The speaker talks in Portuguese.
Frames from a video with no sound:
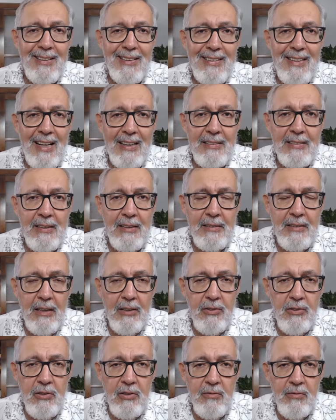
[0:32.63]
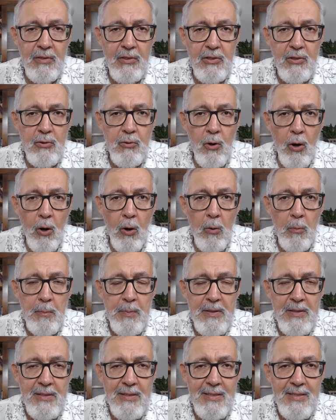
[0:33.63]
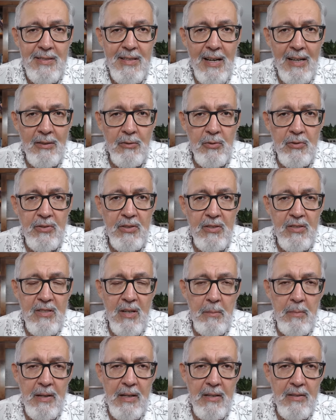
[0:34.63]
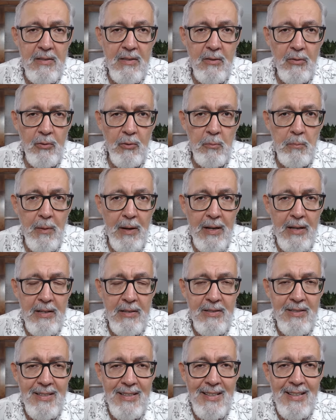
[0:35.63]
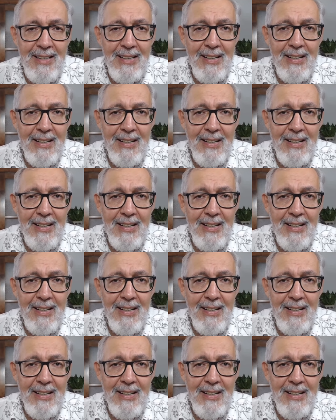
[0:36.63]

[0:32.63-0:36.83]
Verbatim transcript: da tentativa de golpe de Estado que se estabeleceu no país